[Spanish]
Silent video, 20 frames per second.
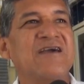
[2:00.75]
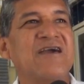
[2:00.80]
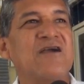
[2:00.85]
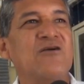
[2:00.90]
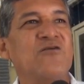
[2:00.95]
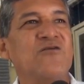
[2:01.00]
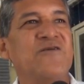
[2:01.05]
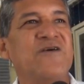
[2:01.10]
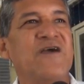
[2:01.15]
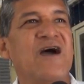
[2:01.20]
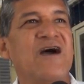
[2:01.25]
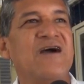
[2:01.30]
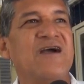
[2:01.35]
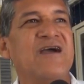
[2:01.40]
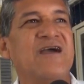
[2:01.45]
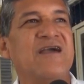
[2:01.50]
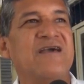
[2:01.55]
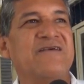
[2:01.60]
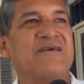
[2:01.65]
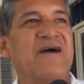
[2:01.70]
que ellos se
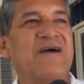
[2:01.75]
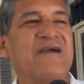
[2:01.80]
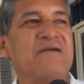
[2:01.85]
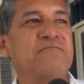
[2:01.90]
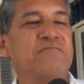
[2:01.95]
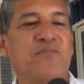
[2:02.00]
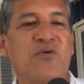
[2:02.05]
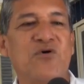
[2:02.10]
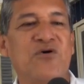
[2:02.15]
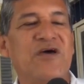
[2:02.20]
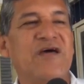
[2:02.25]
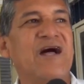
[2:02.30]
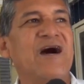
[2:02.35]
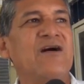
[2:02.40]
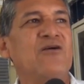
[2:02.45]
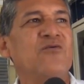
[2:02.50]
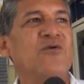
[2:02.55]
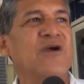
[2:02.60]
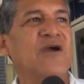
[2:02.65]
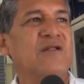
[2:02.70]
han
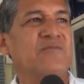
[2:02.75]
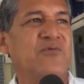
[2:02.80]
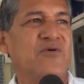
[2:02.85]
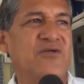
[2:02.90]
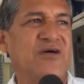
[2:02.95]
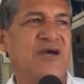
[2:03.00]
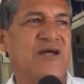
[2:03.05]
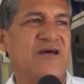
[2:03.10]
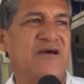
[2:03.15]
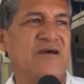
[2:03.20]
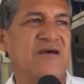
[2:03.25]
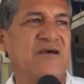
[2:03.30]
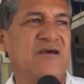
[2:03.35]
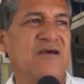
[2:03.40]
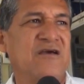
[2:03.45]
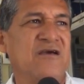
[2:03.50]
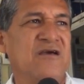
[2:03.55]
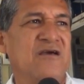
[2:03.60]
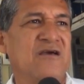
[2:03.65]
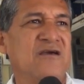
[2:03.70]
empoderado en el poder
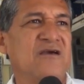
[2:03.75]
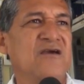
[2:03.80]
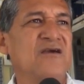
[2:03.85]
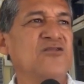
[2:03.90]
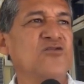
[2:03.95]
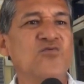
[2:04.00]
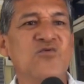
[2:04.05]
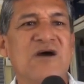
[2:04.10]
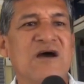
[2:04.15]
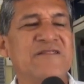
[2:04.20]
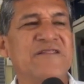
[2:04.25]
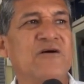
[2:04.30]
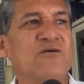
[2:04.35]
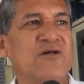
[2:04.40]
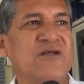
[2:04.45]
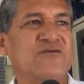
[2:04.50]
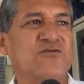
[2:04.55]
y nunca han dado